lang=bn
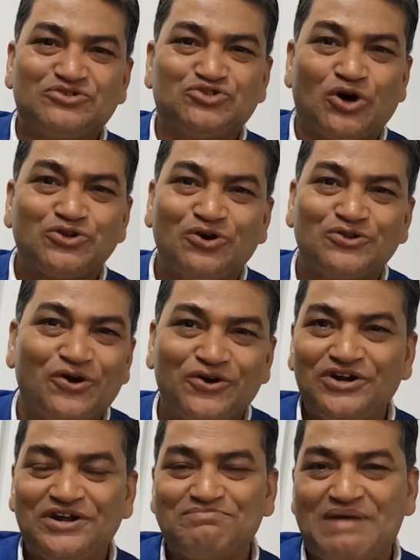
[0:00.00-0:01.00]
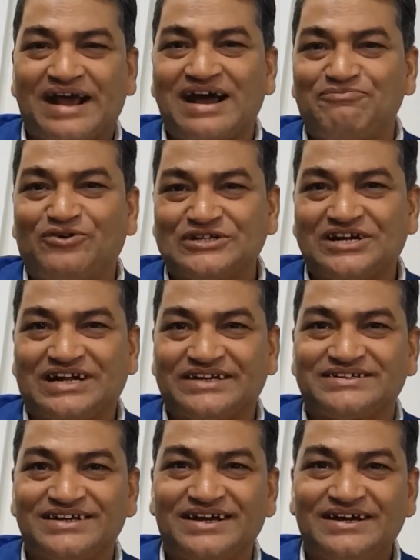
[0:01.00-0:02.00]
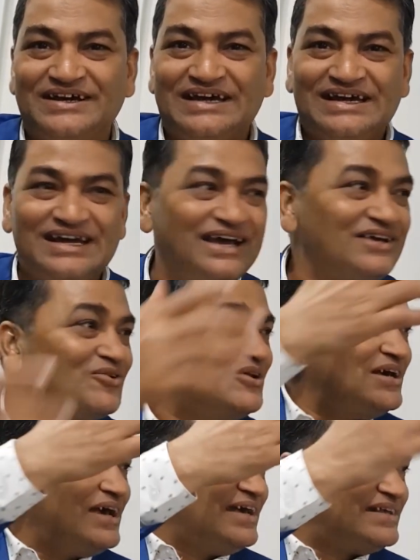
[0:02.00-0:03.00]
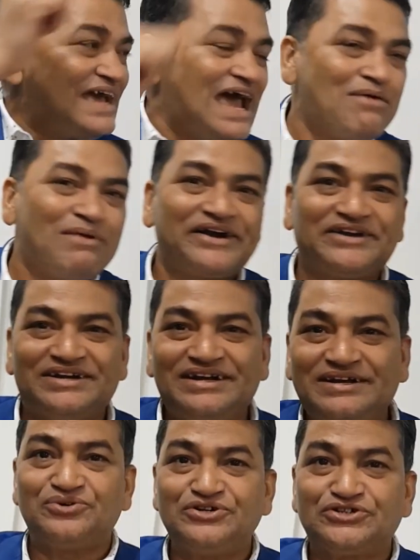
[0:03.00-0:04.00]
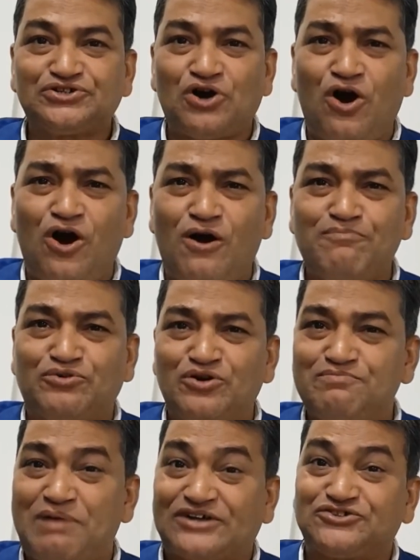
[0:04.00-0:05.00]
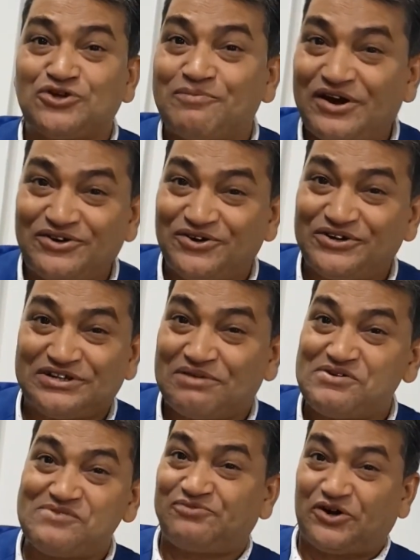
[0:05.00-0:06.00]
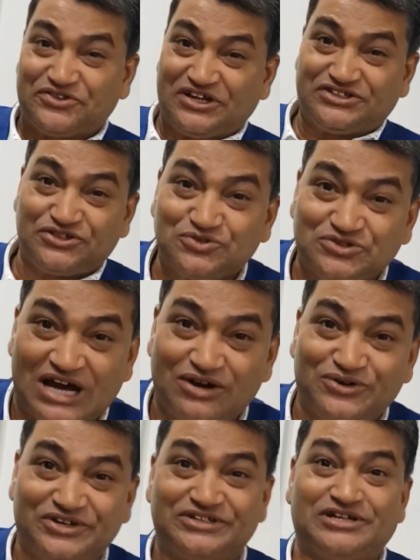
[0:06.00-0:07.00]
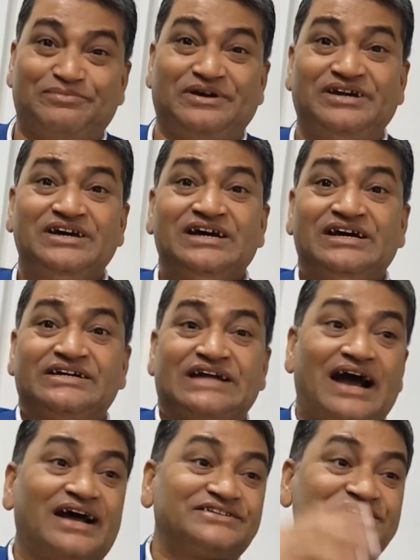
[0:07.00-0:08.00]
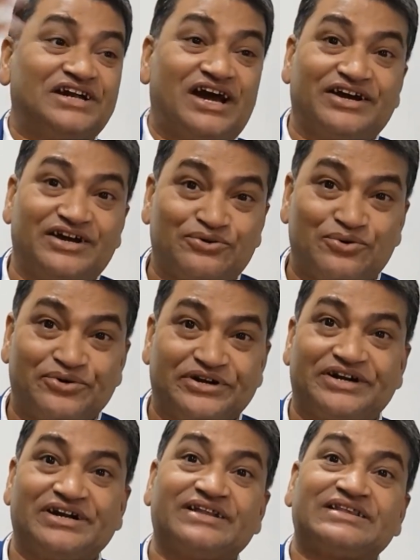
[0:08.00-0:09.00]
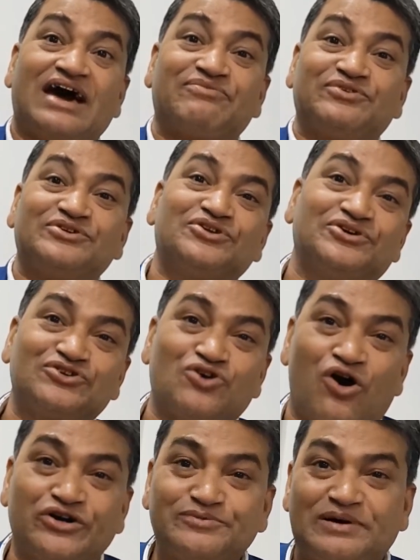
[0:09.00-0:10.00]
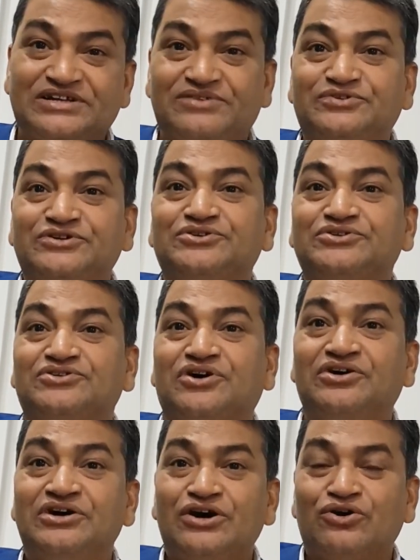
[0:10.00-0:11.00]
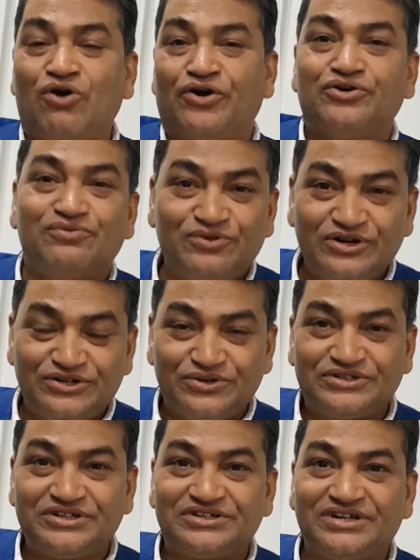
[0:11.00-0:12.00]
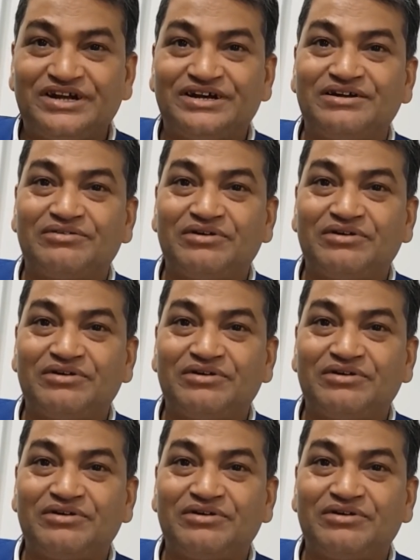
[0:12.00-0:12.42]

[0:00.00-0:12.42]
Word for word: যত ধরনের মেগা প্রজেক্ট আছে এইগুলি এই যে এমআরটিগুলি সবগুলি বাস্তবায়ন হয়ে যাবে পদ্মা সেতু চালু হয়ে যাবে ঢাকা সিটাঙের রোড এটা তারপরে ধরুন কক্সবাজার পর্যন্ত কর্ণপুরী নদীর তীরে